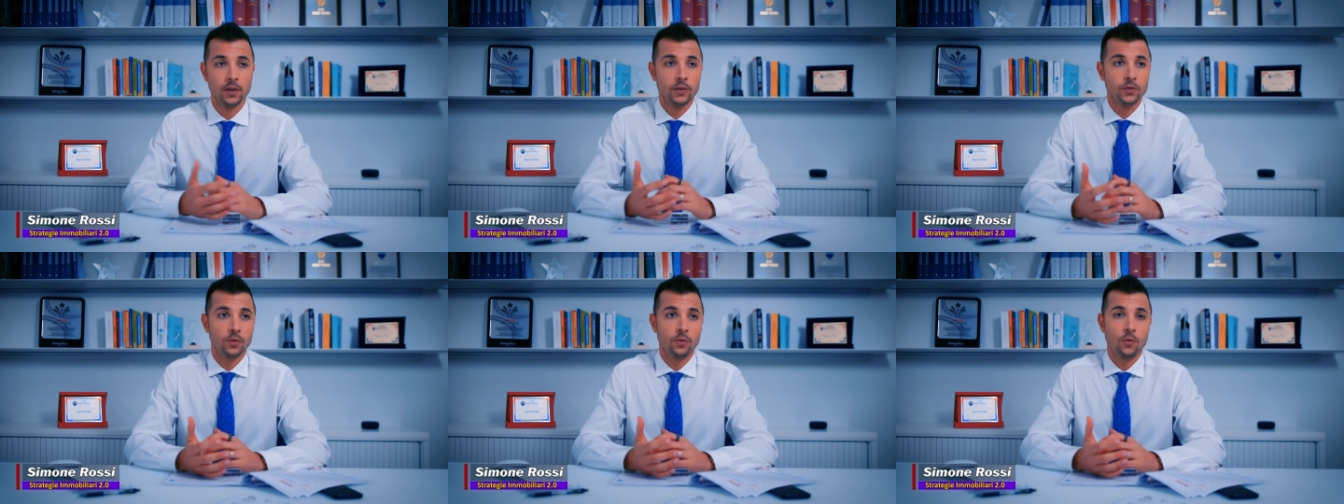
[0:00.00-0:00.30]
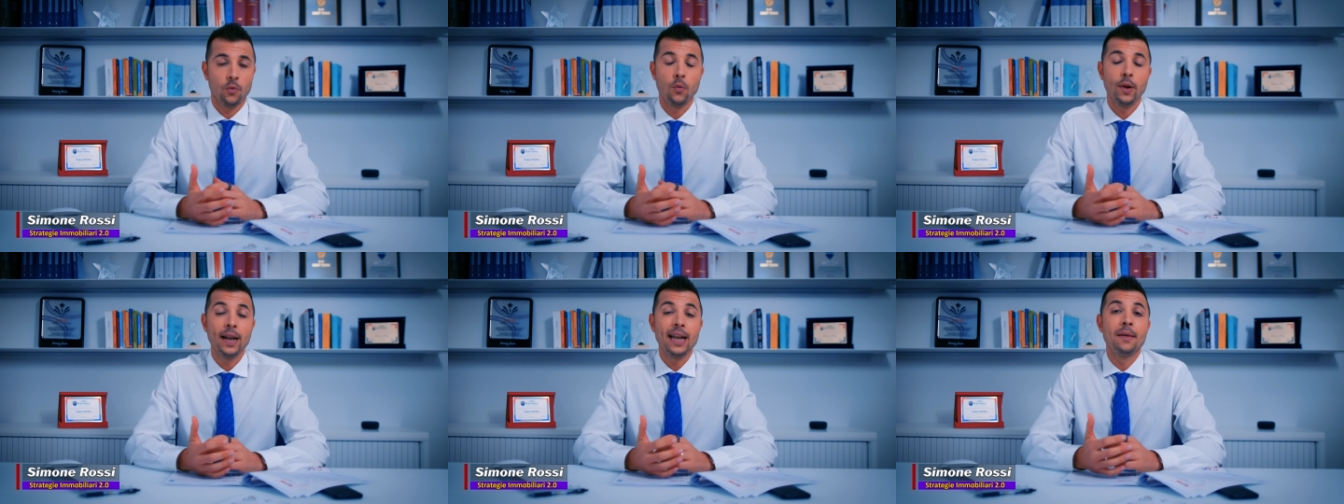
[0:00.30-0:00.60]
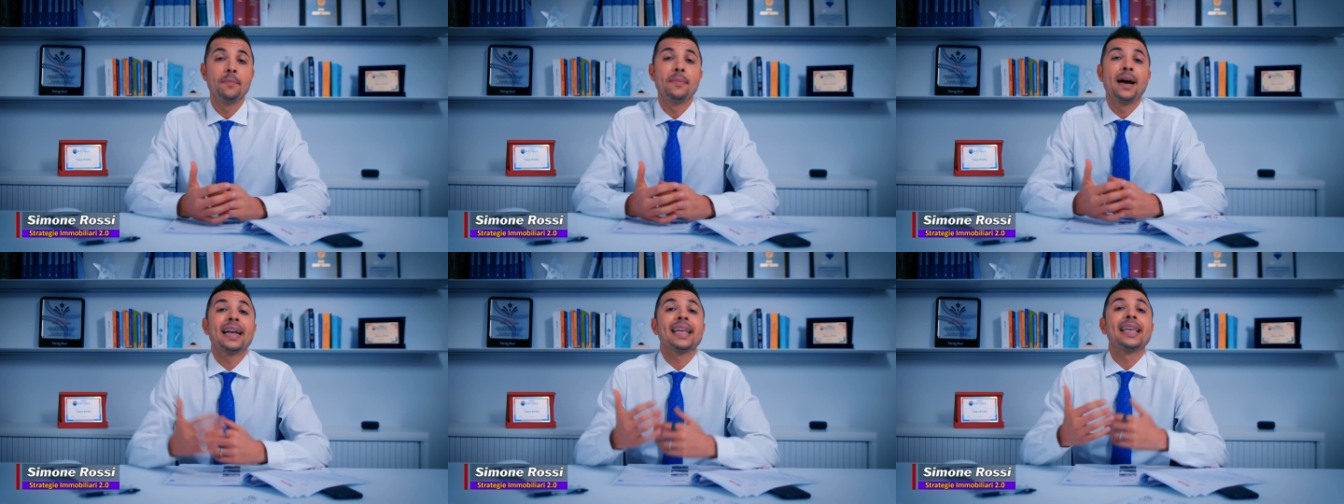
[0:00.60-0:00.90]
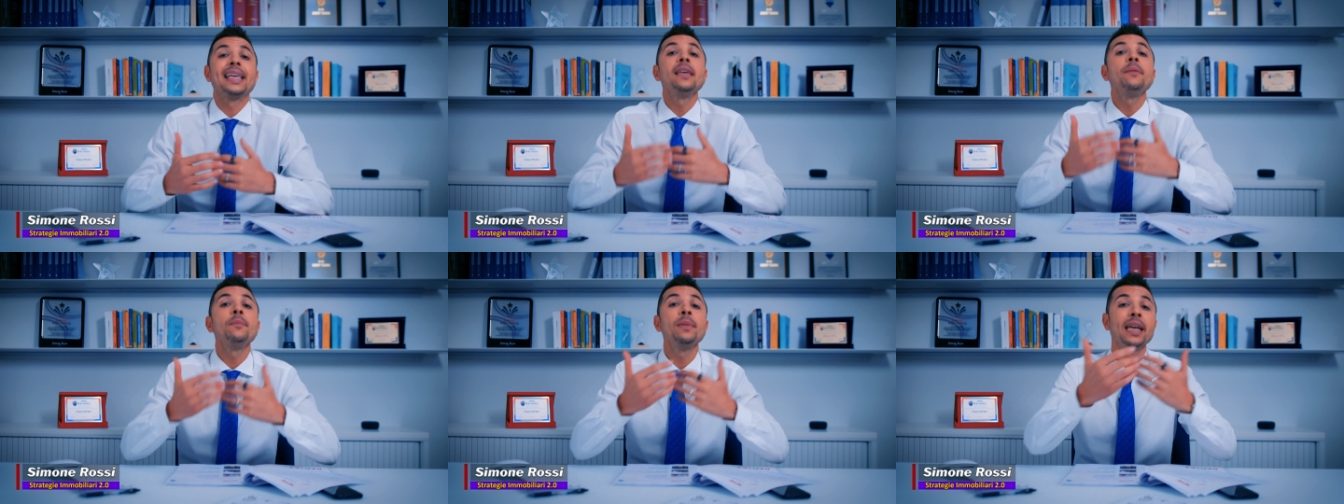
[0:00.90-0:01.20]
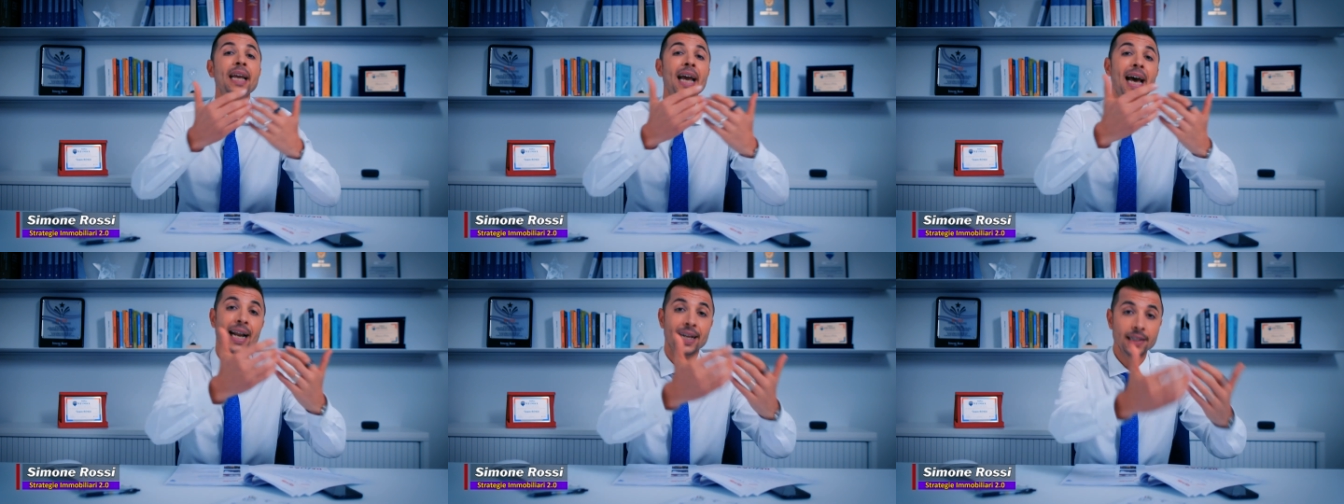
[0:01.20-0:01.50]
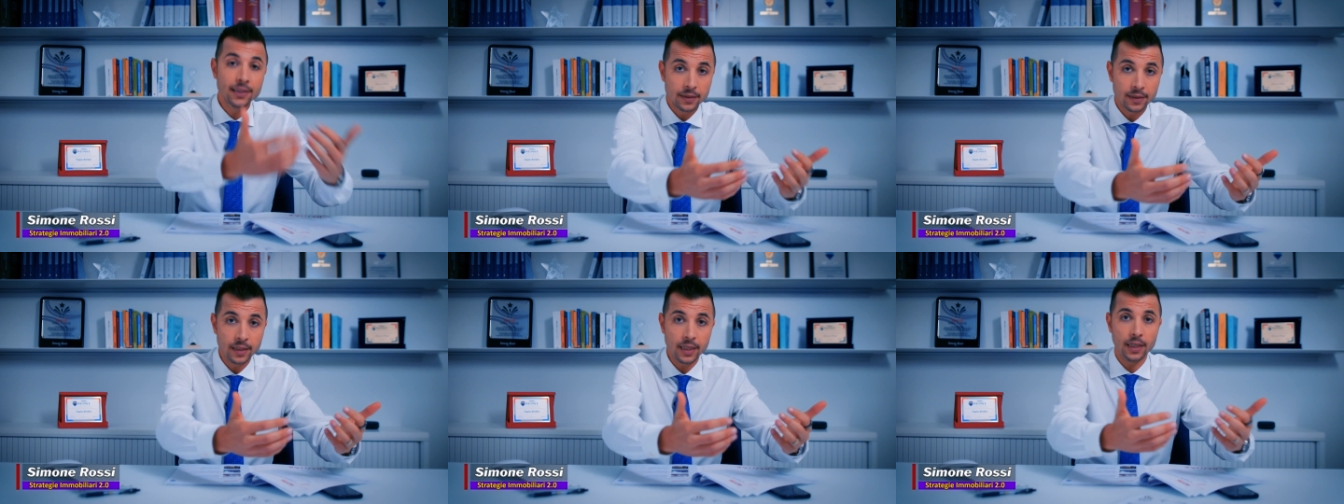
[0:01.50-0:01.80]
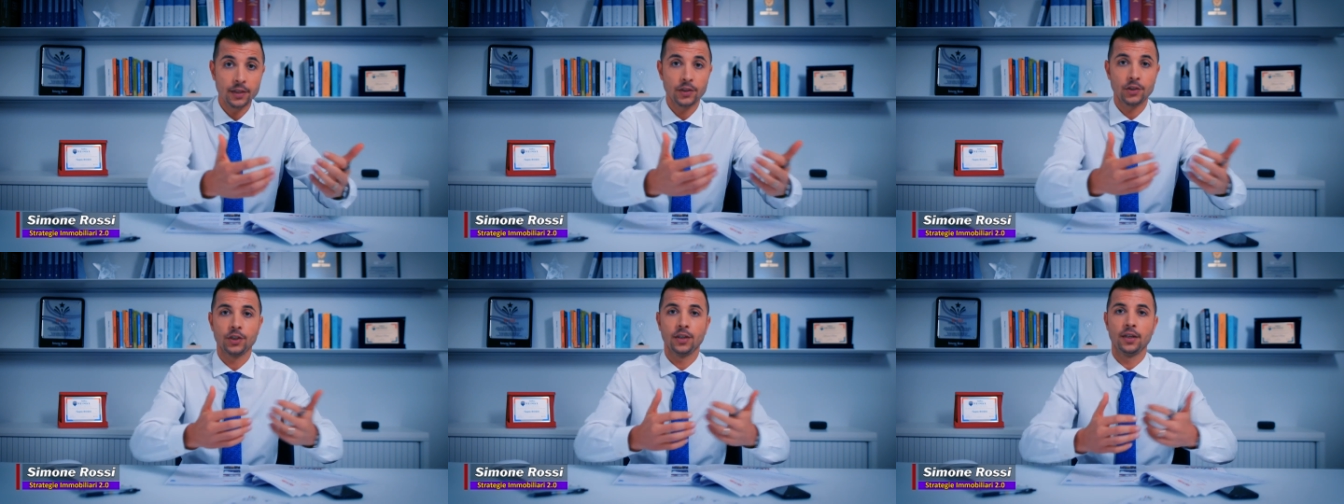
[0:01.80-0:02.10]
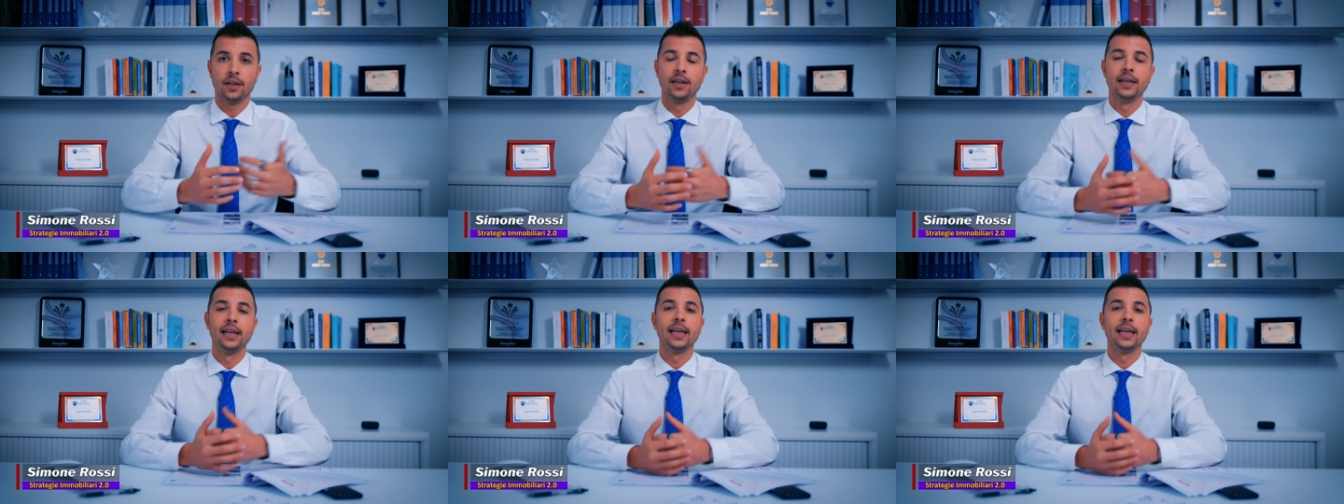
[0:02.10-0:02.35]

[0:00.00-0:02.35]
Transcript: sono quelle ma chi mi garantisce